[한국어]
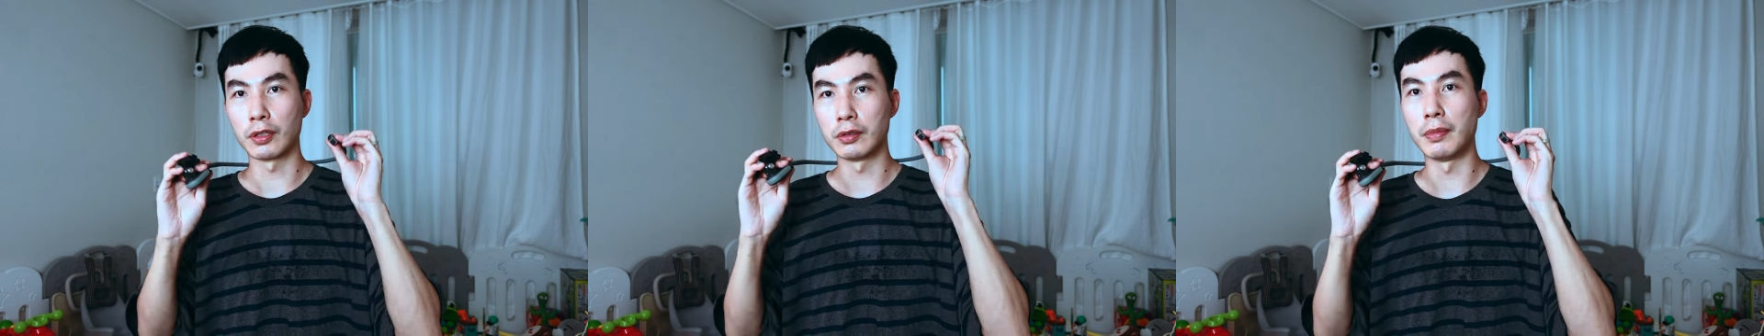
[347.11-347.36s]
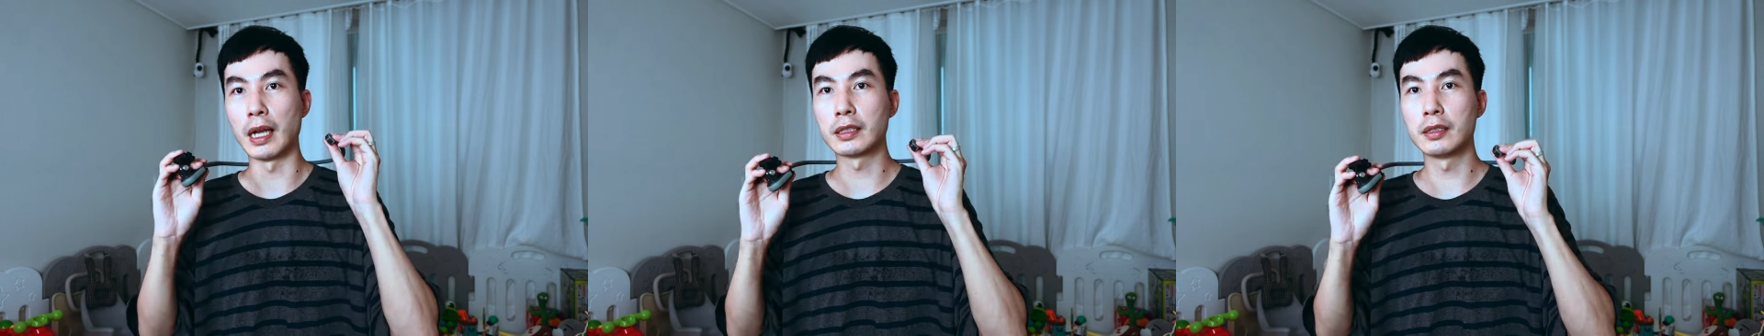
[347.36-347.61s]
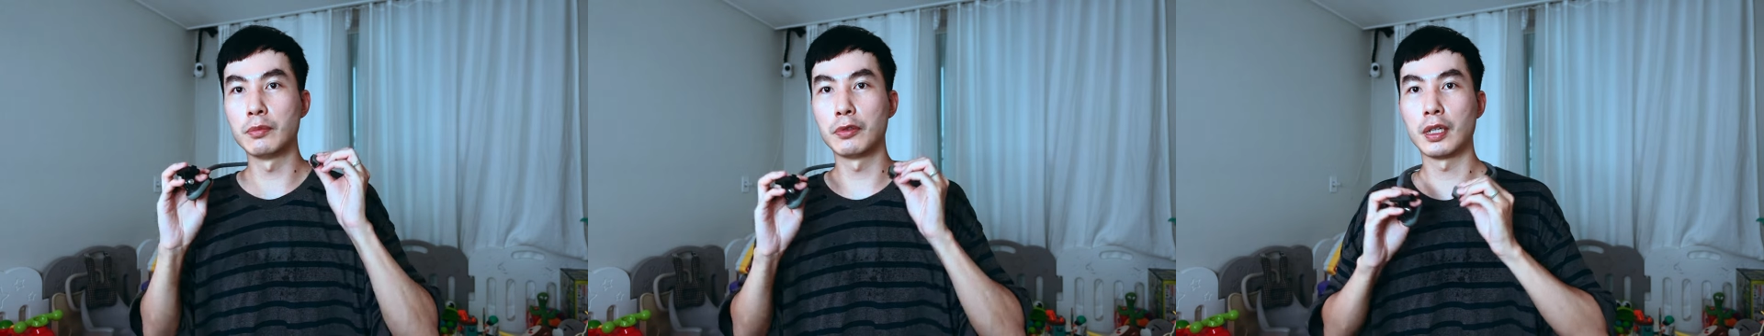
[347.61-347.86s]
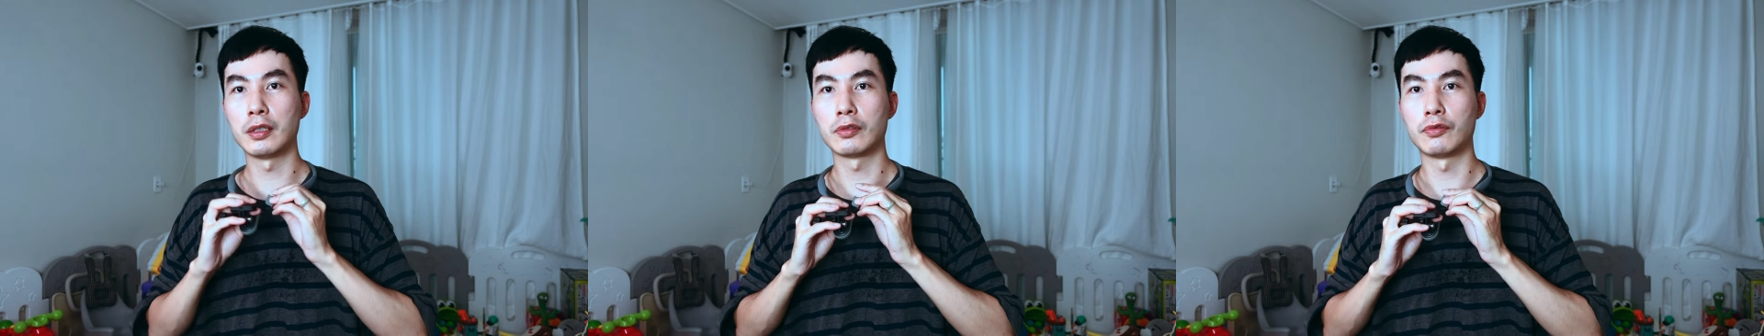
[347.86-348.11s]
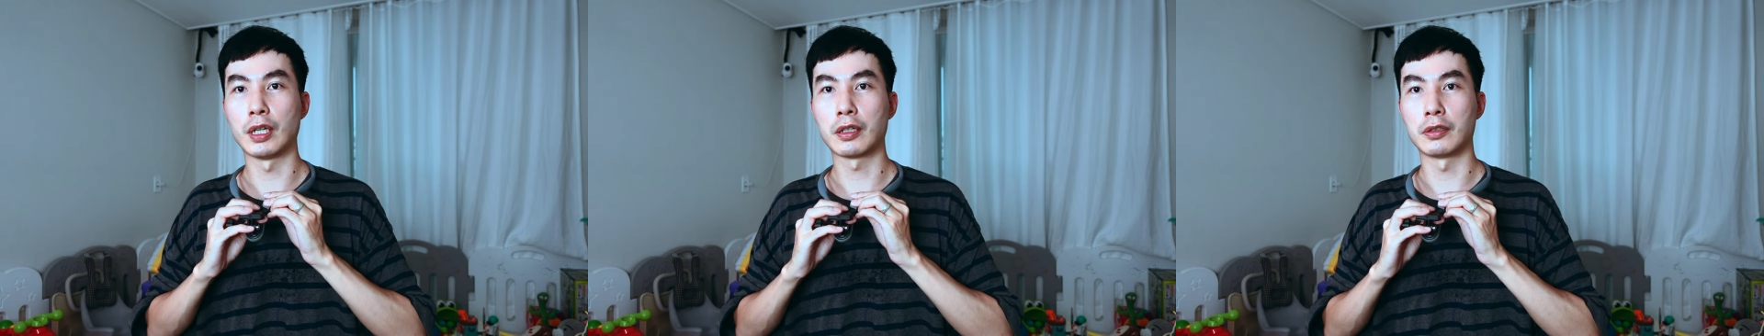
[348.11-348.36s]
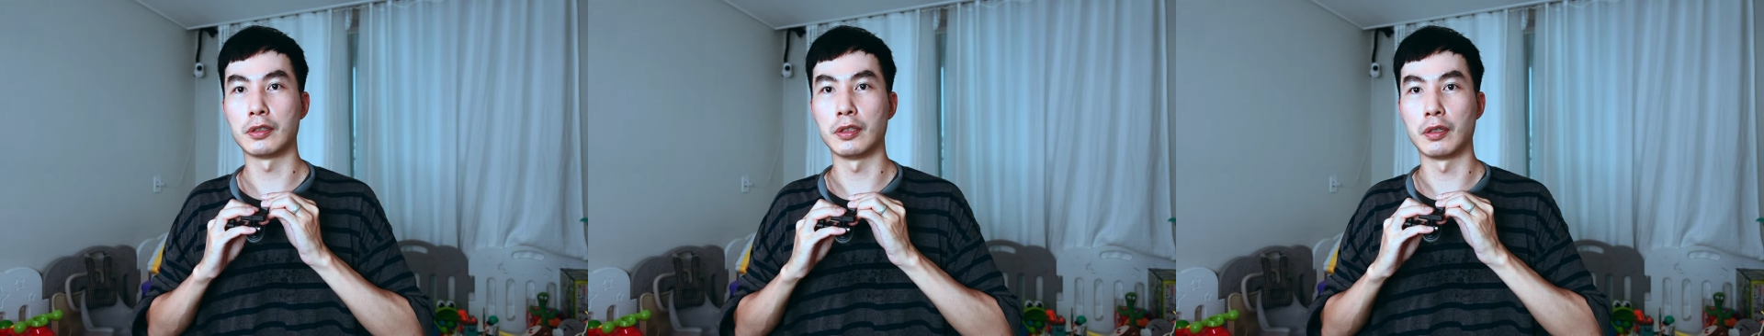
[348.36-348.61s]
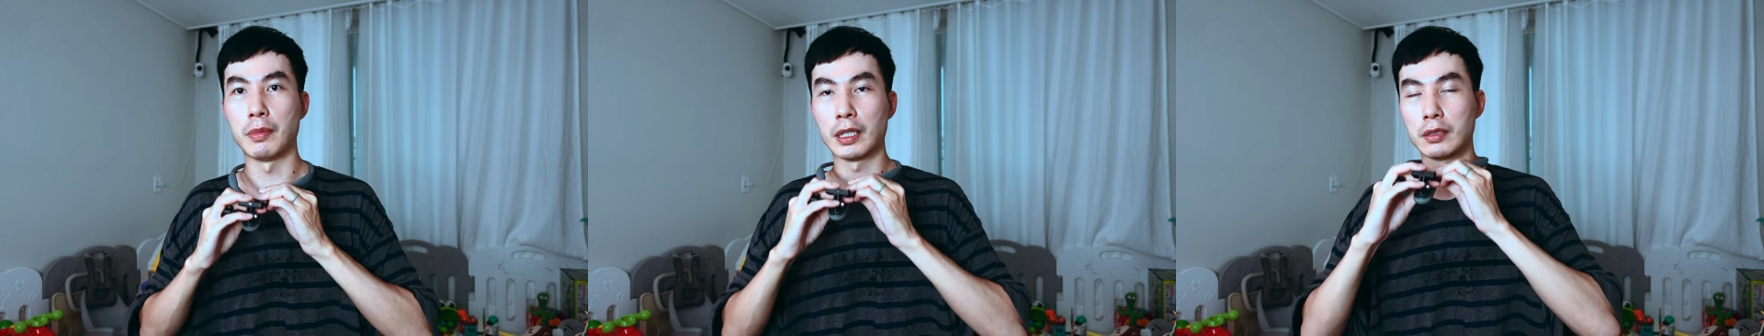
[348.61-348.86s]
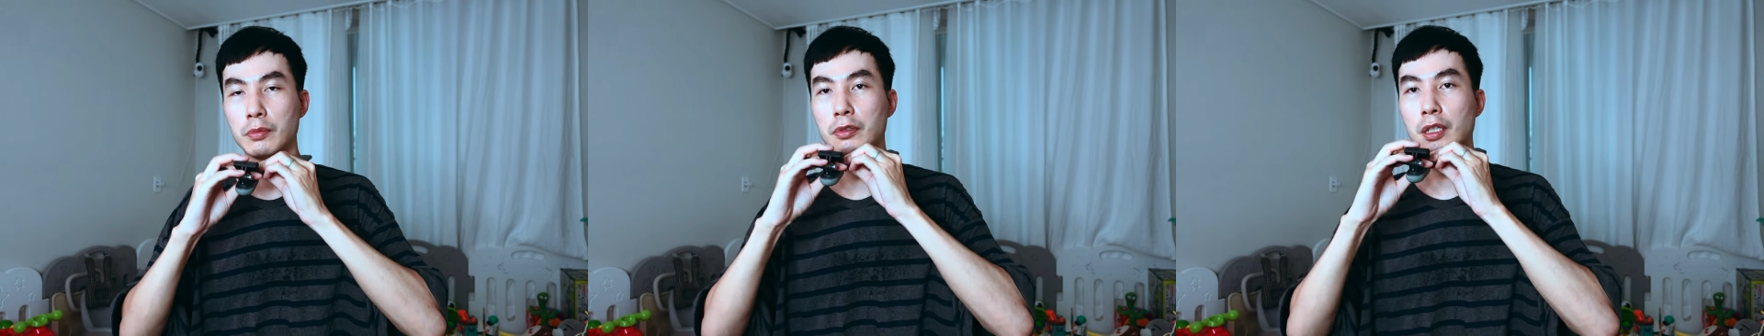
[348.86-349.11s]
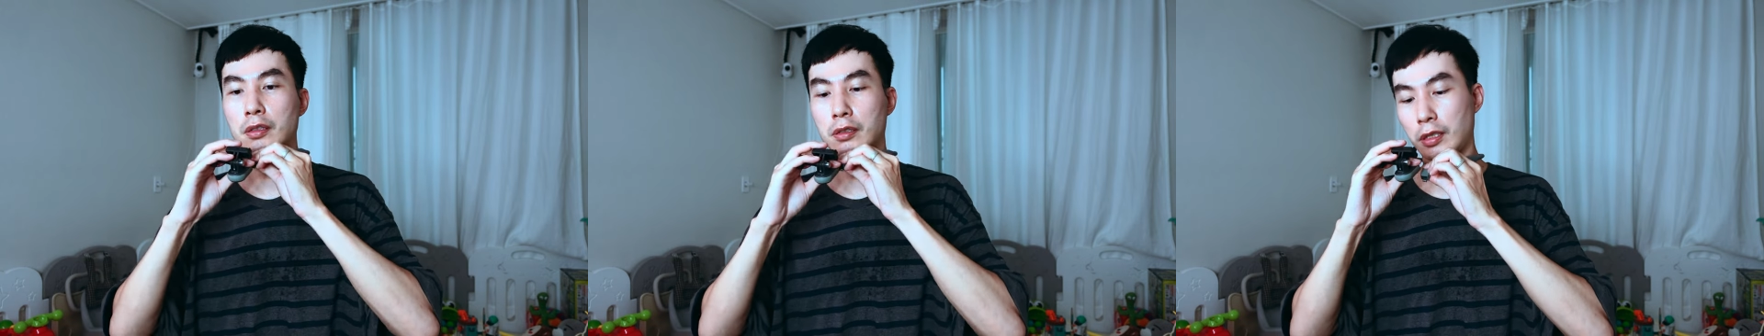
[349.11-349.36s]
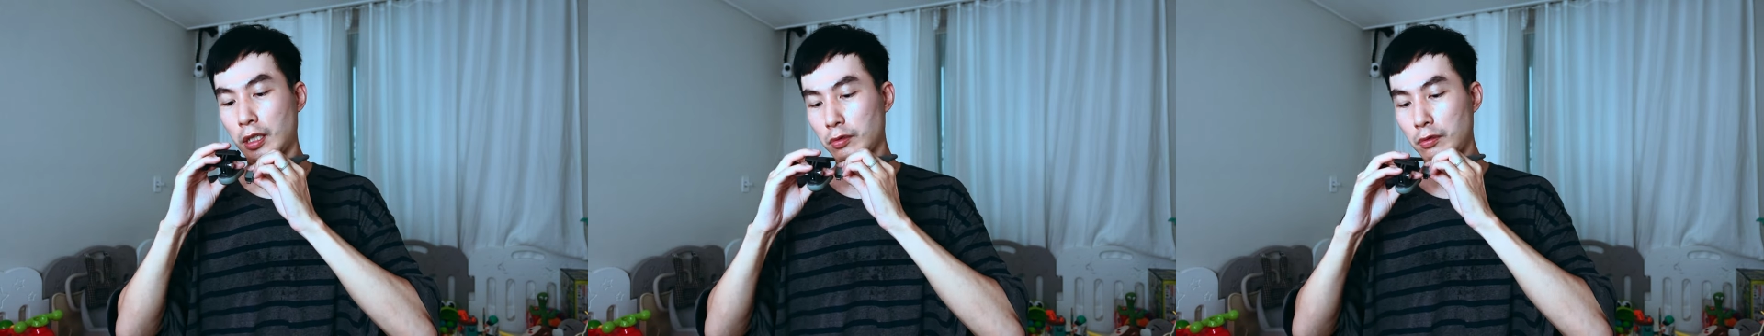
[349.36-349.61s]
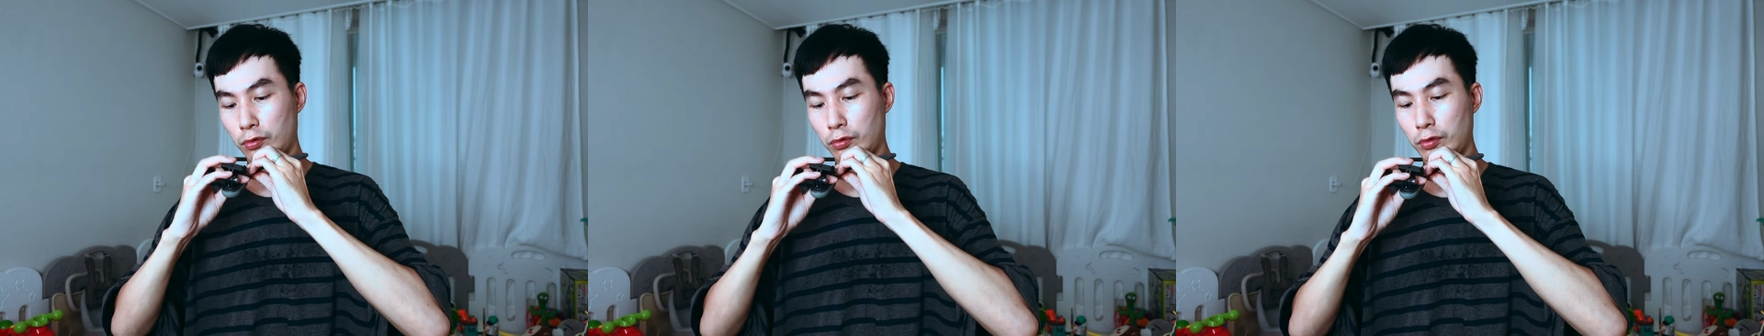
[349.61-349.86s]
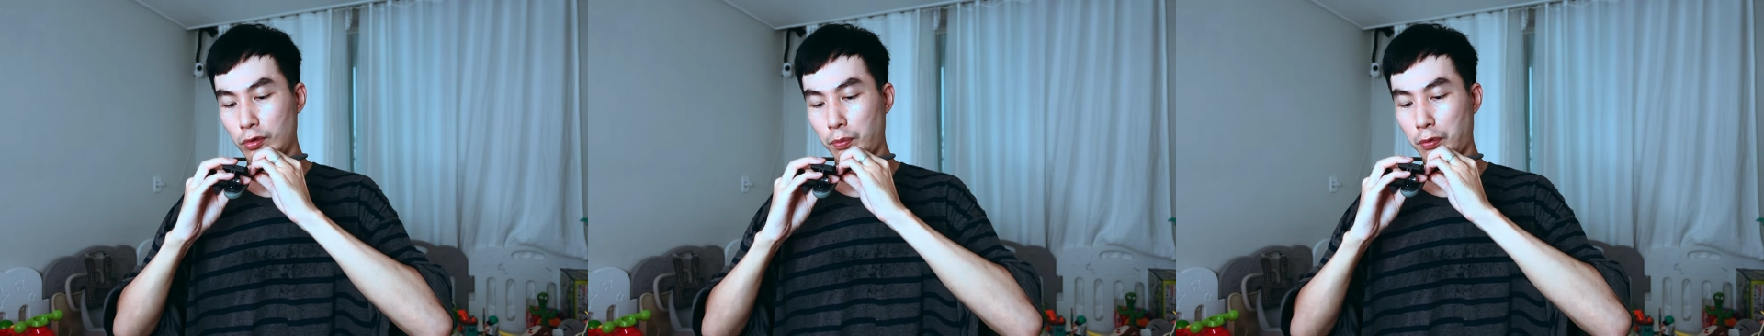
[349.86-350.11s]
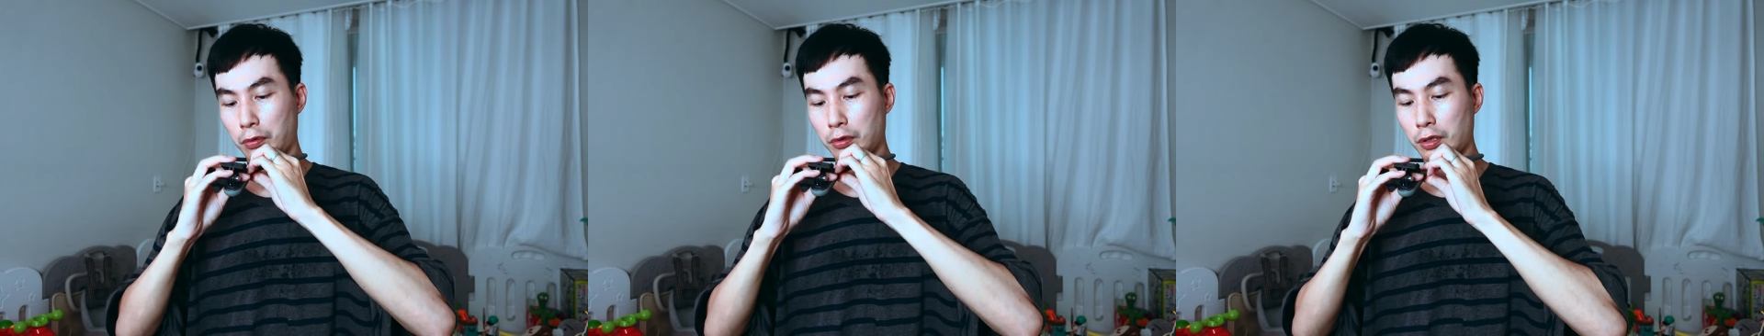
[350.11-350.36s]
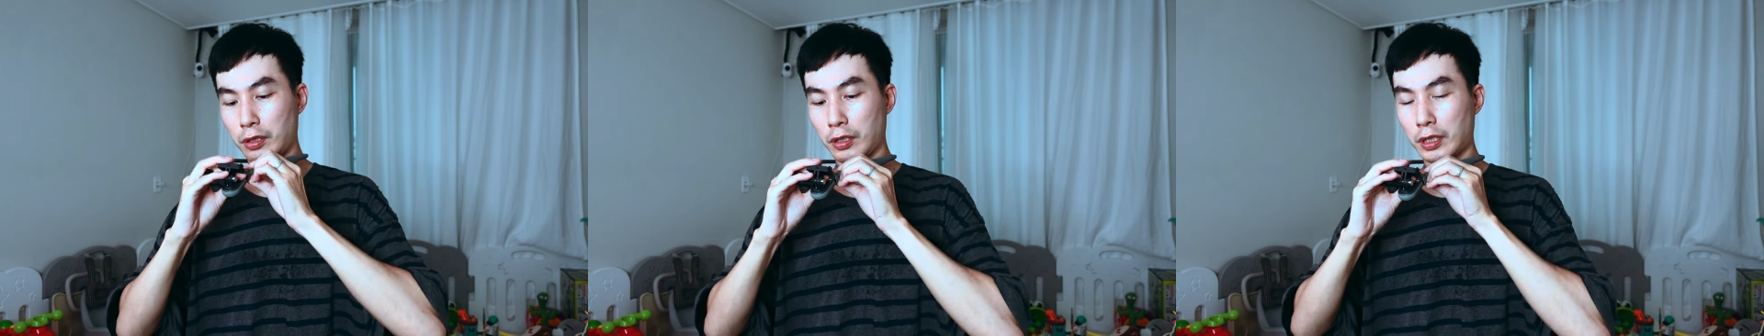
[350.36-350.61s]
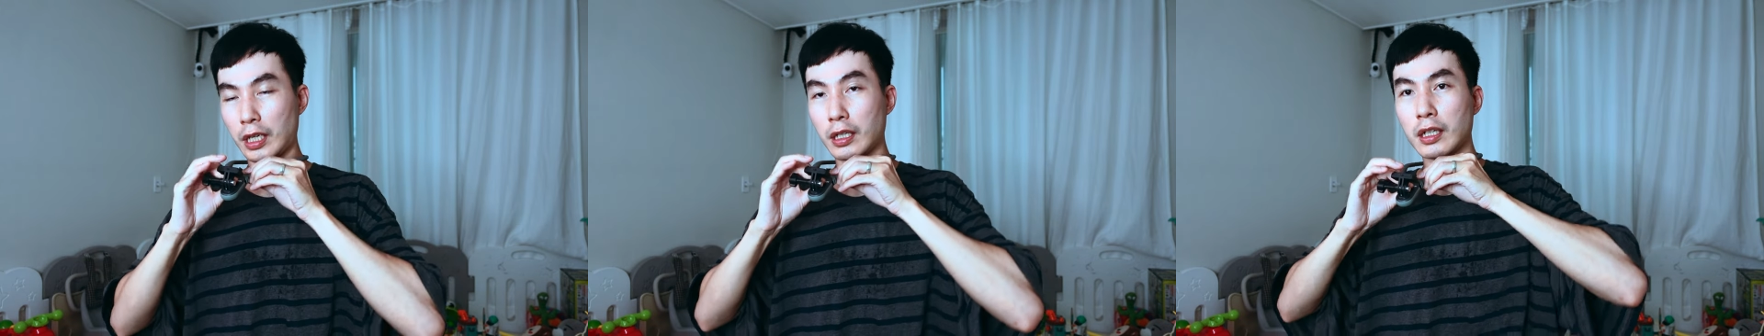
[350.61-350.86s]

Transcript: 저는 맥스 모델을 구했거든요. 맥스 모델은 그래도 눈으로 보고서 이렇게